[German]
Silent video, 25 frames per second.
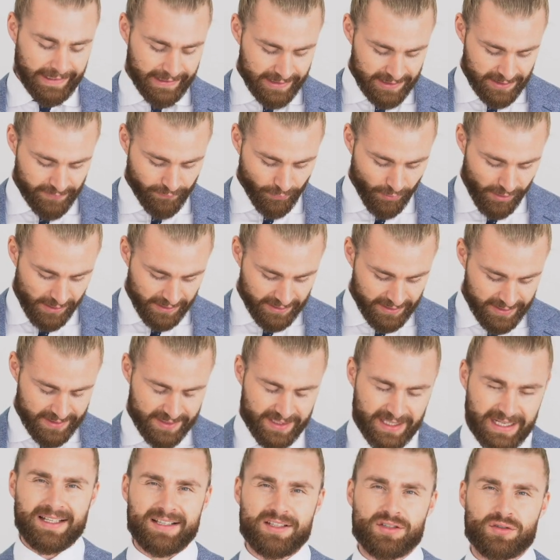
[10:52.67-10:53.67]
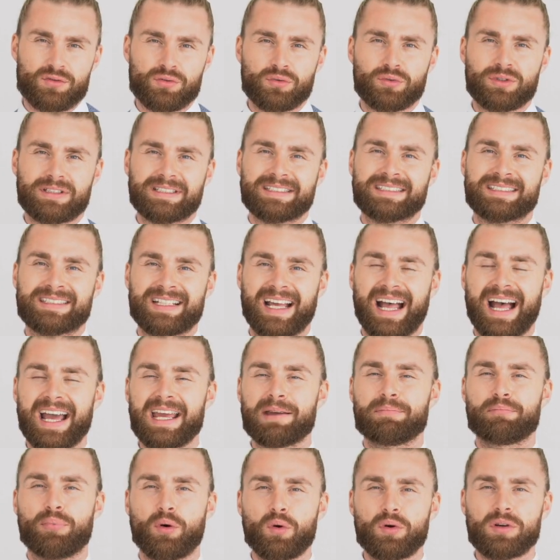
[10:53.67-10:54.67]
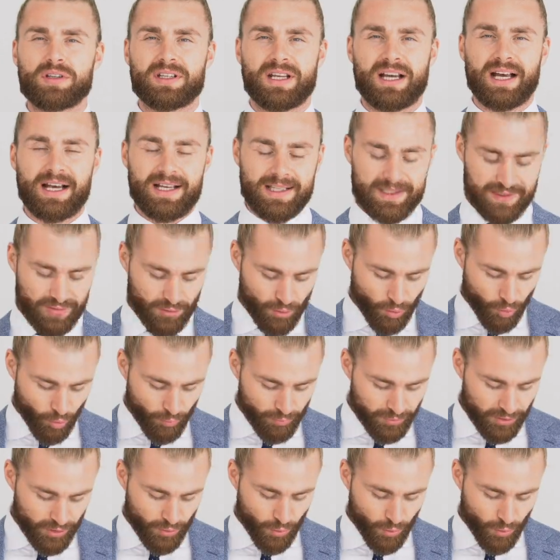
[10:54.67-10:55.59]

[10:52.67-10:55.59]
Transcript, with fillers: ist folgendes folgendes, dass du drei Punkte hast, um